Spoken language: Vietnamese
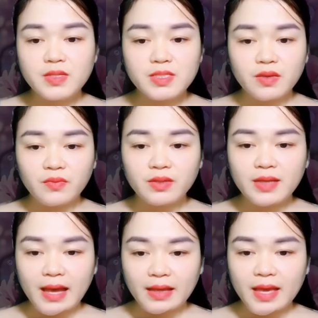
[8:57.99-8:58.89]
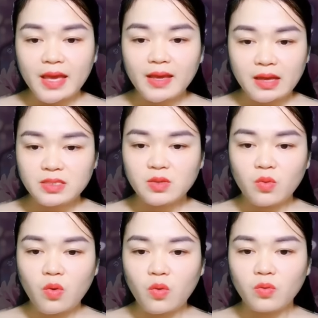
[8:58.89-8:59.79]
Từ Sở Vân càng nghe càng
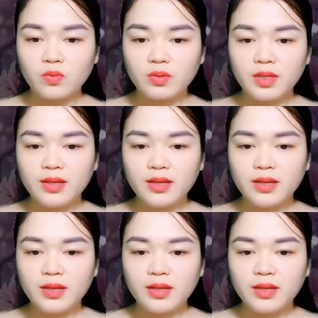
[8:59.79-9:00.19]
xấu hổ,